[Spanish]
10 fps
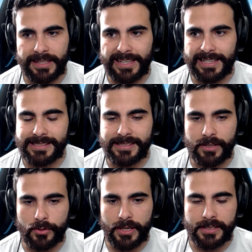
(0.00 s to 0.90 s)
15
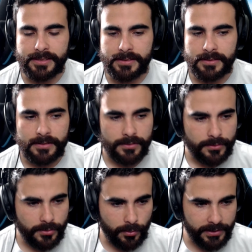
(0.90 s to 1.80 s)
horas.
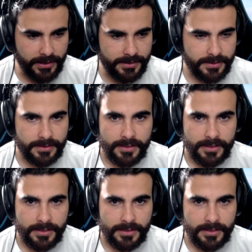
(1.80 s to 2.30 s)
¿No cuántas?